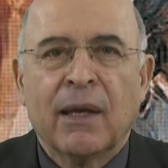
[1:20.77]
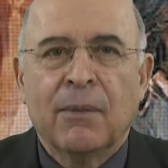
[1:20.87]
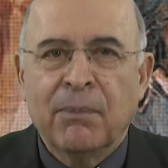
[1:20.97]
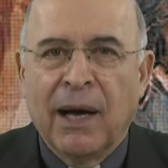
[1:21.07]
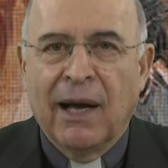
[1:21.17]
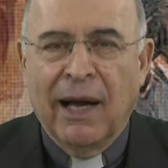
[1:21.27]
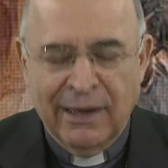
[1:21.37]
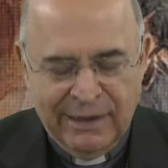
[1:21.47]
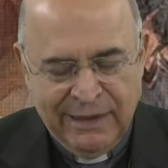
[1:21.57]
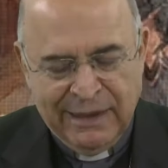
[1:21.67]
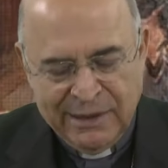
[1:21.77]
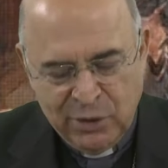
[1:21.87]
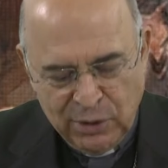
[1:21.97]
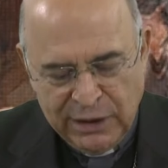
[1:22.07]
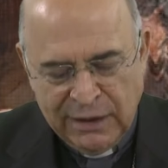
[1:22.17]
ma anche i
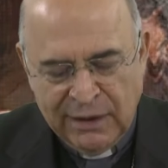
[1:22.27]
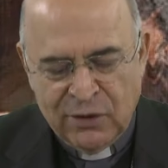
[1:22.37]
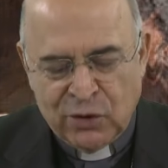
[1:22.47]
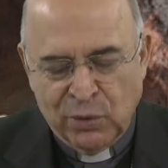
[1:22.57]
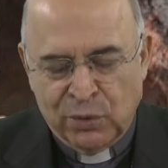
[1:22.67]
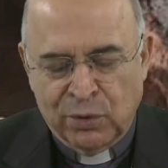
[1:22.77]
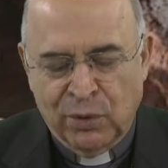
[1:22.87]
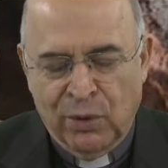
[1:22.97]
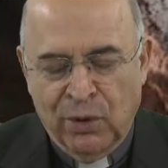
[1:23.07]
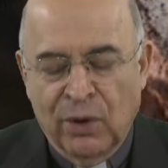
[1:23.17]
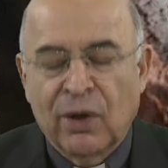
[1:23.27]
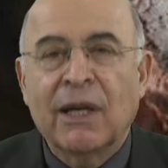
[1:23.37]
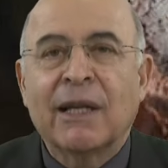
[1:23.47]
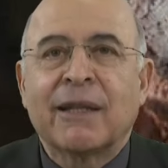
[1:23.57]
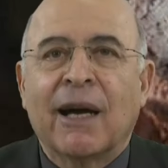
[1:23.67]
cagnolini sotto
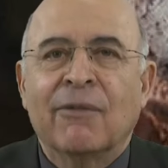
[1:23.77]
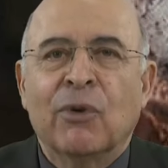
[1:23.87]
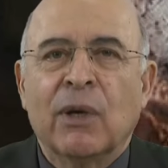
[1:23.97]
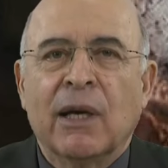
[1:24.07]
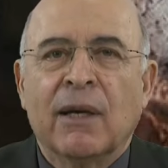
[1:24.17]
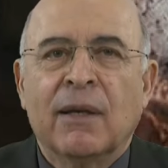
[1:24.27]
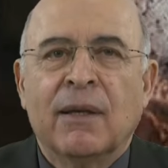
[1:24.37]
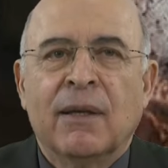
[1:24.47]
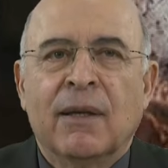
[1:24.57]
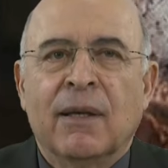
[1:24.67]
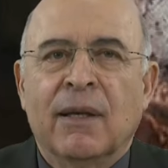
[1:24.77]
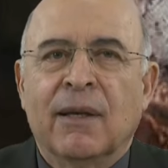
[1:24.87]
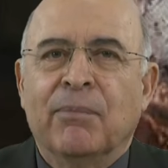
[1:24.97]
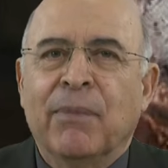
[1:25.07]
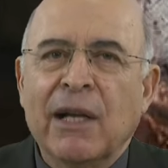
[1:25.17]
la tavola
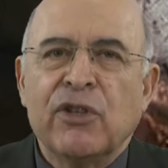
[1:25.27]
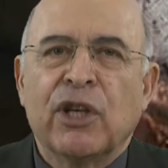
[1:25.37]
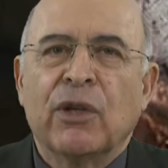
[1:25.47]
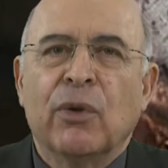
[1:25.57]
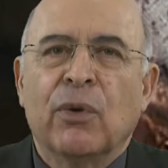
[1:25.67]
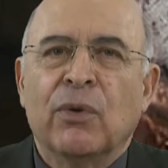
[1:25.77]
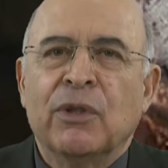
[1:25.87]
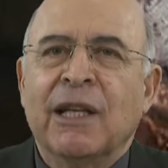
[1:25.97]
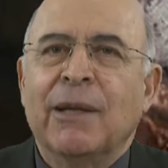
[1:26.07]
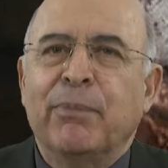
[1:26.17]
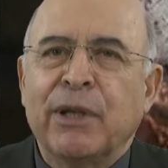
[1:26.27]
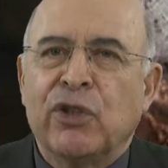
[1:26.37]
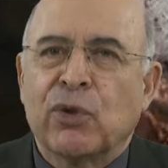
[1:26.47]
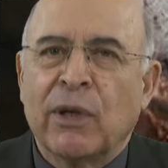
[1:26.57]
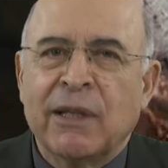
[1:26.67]
eh, mangiano delle
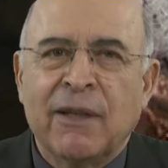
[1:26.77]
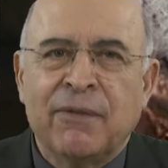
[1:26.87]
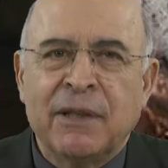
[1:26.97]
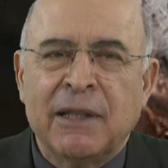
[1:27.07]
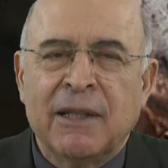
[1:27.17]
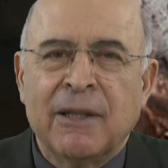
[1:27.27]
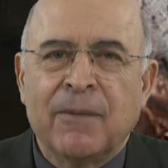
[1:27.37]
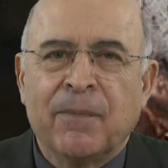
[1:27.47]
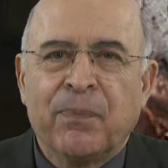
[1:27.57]
briciole dei figli.